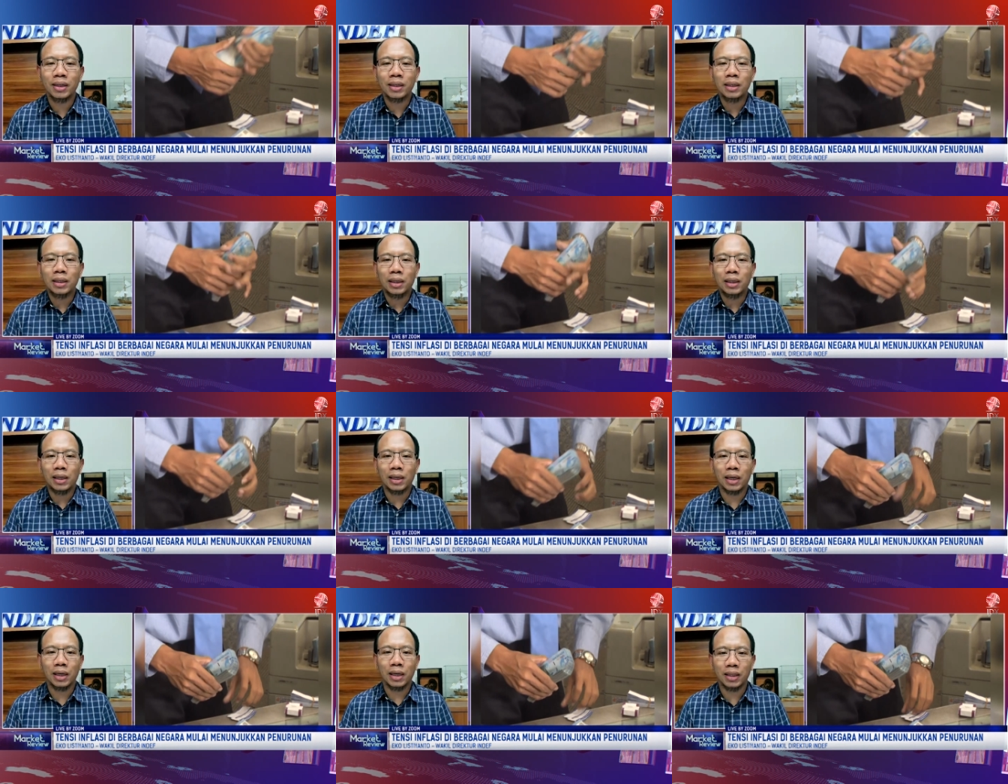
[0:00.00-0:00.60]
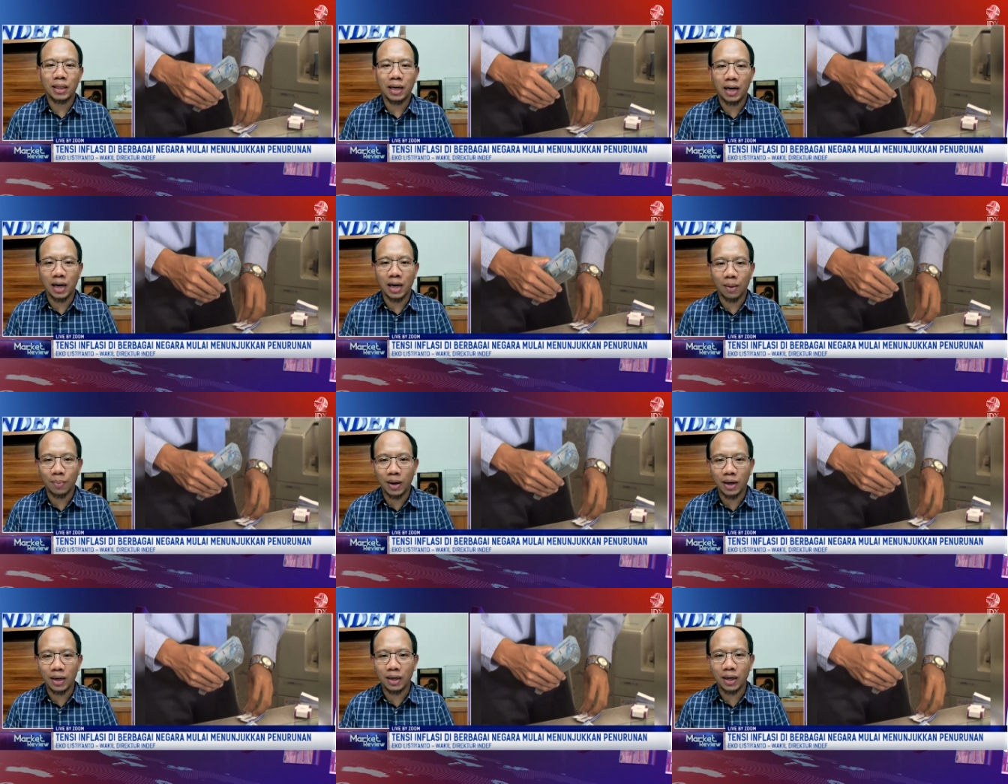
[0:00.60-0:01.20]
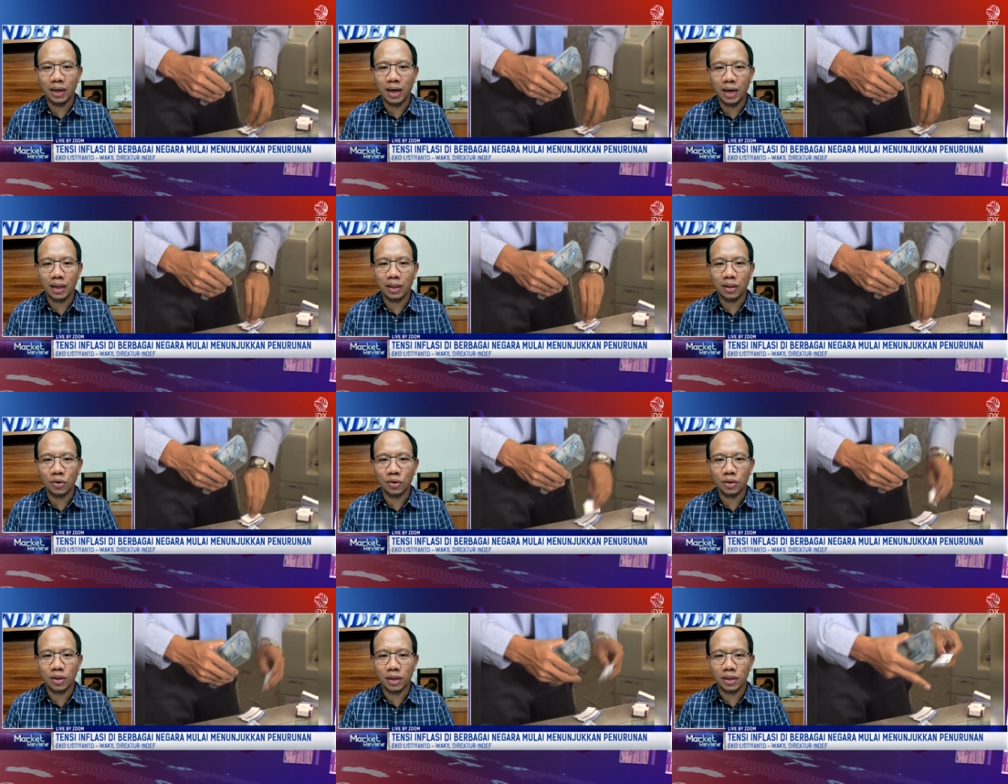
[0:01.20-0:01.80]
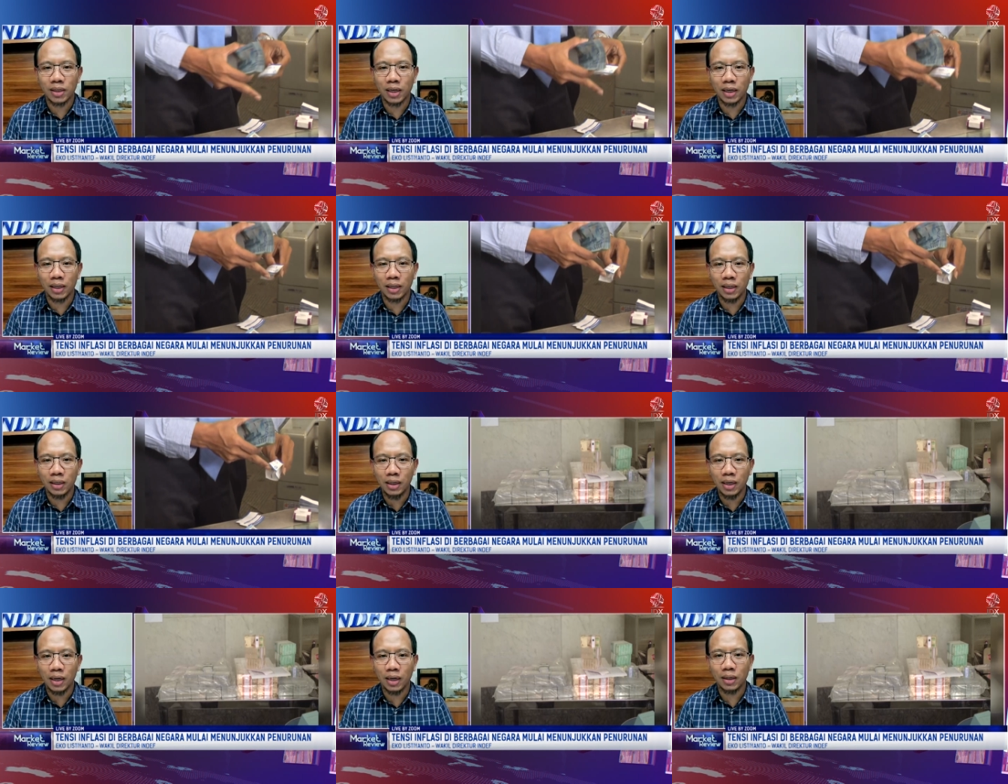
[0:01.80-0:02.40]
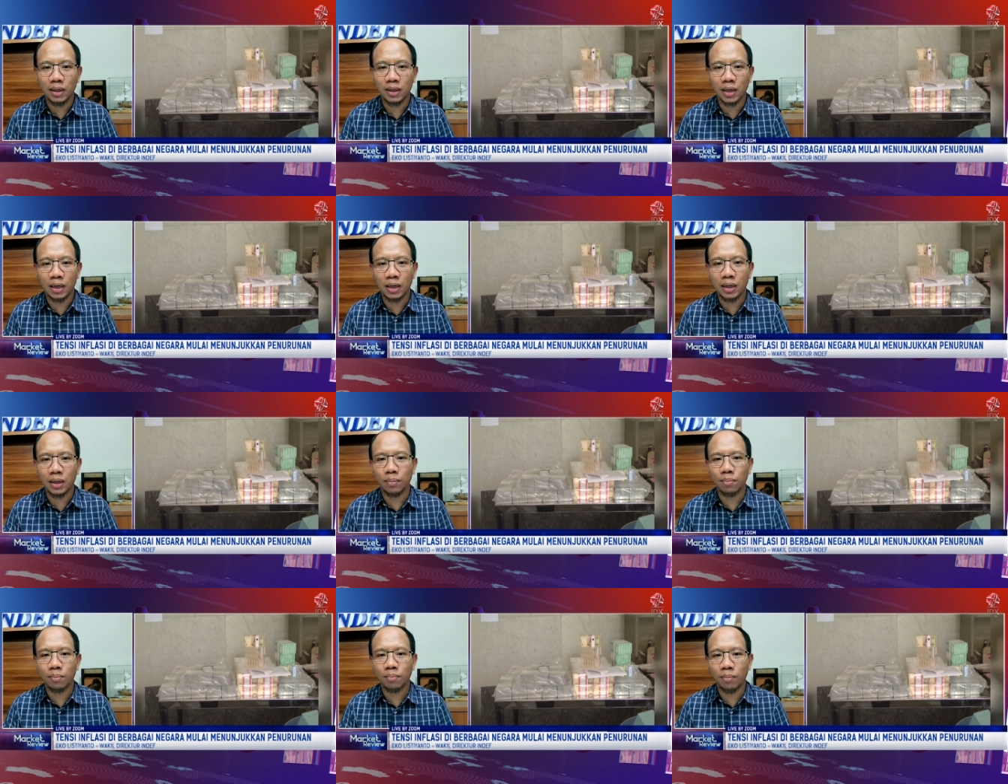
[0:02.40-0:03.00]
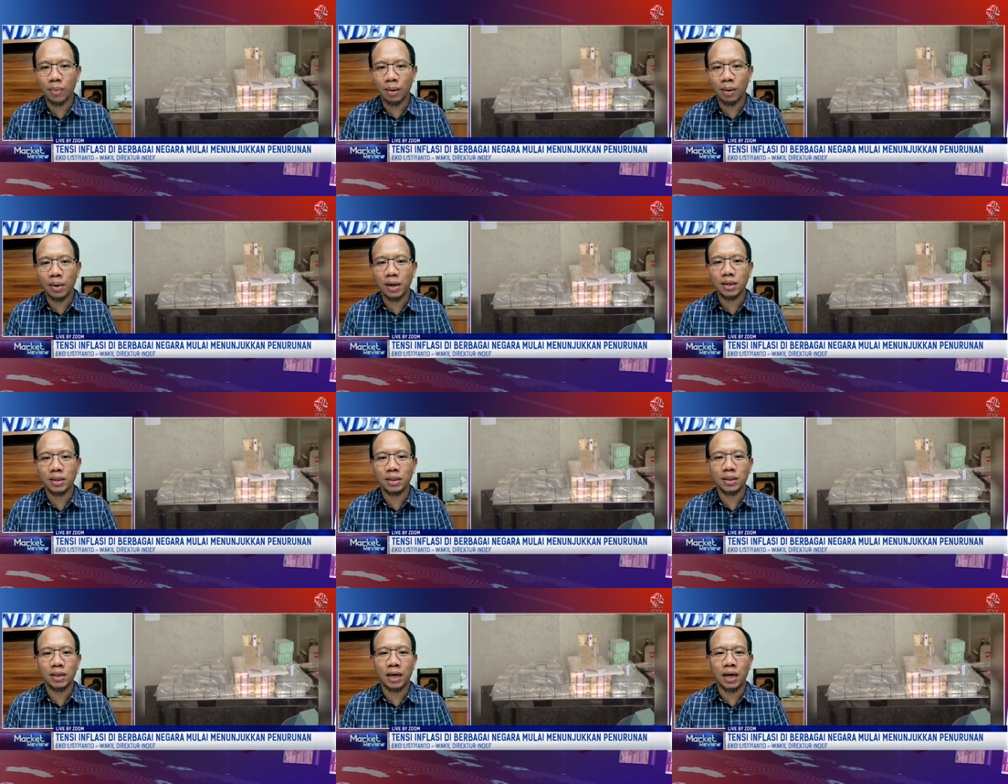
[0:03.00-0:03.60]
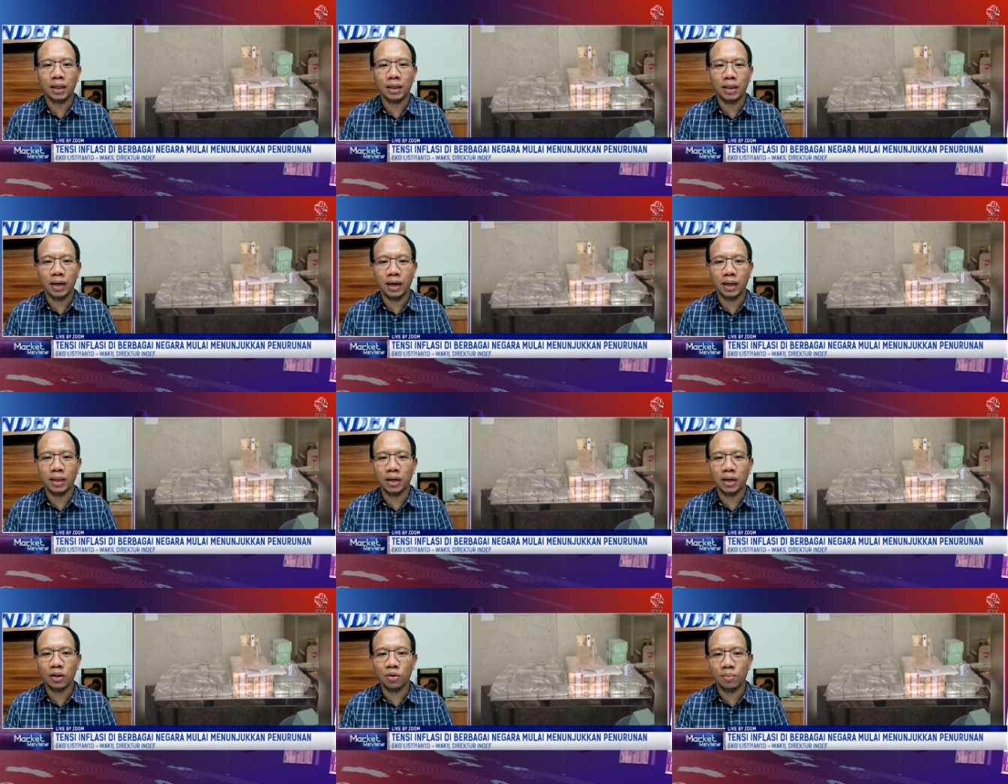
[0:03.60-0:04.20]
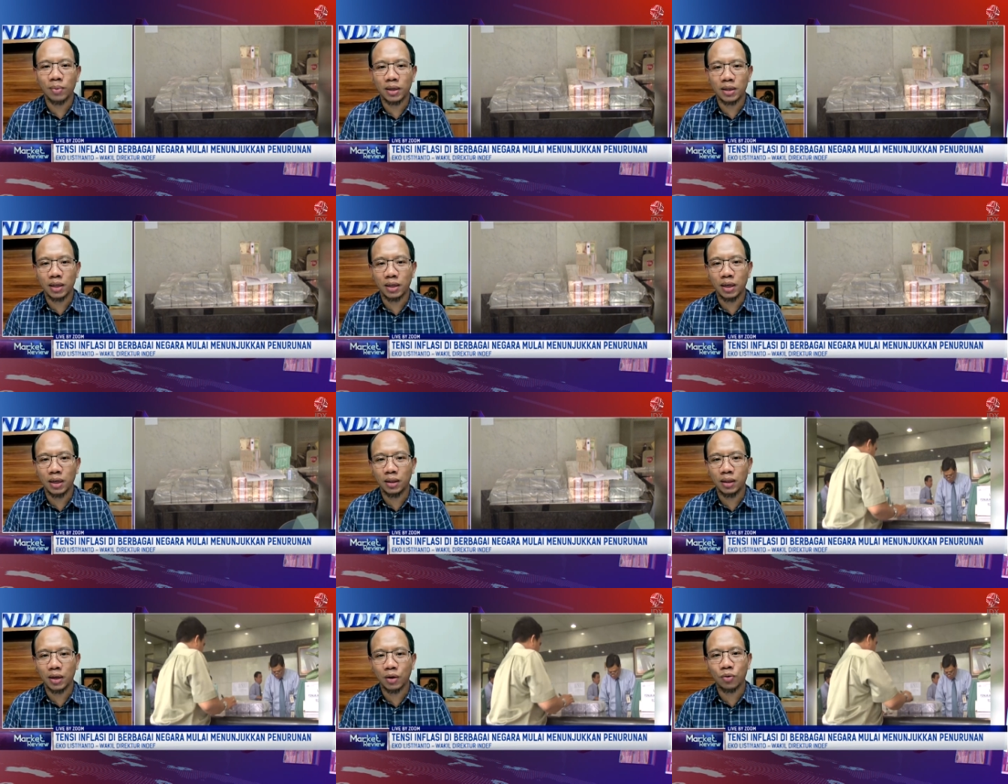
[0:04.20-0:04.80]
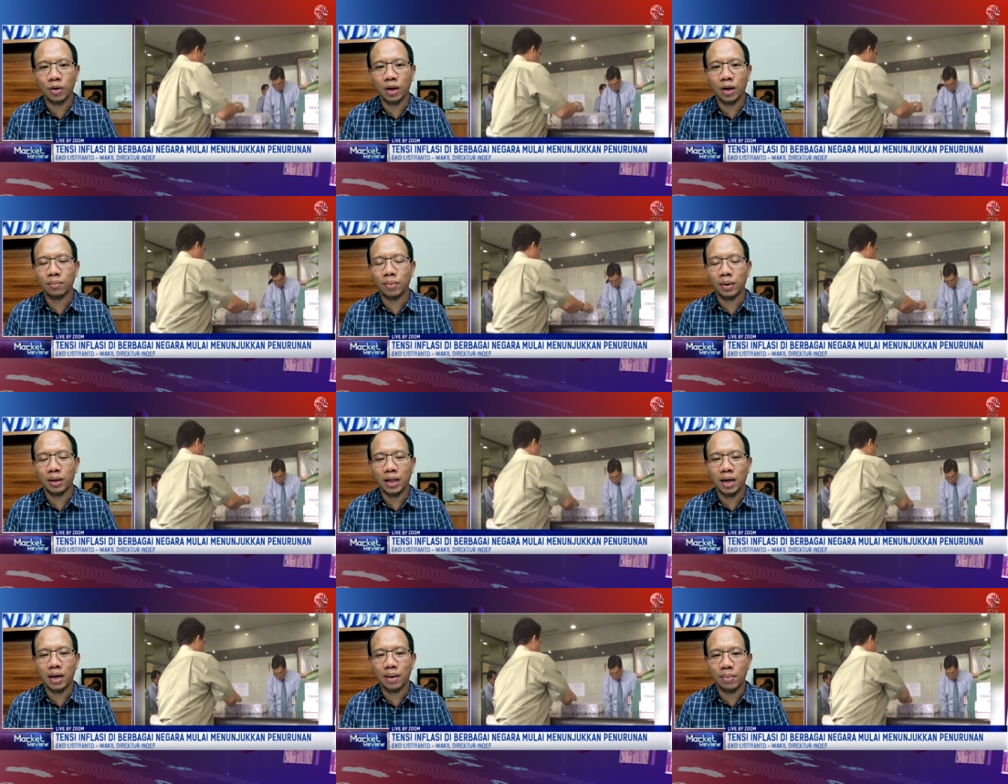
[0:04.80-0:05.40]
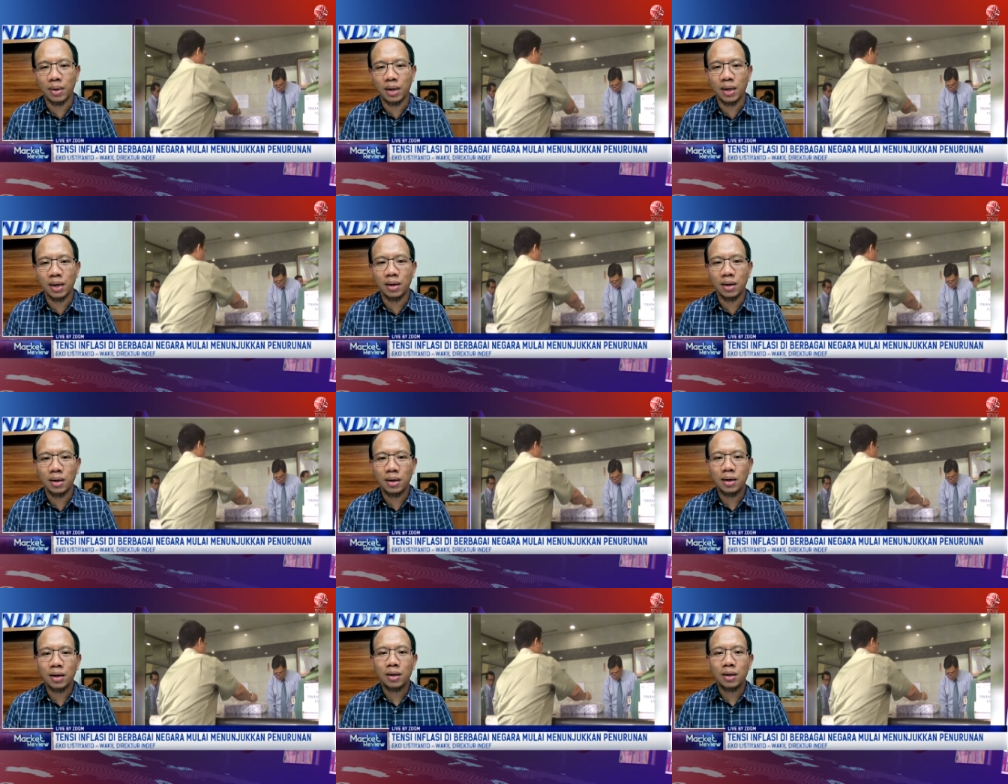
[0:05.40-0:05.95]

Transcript: Oke. Okay. Uh, kita harapkan ini akan terus terjadi ya dan memang secara trennya itu biasanya triwulan pertama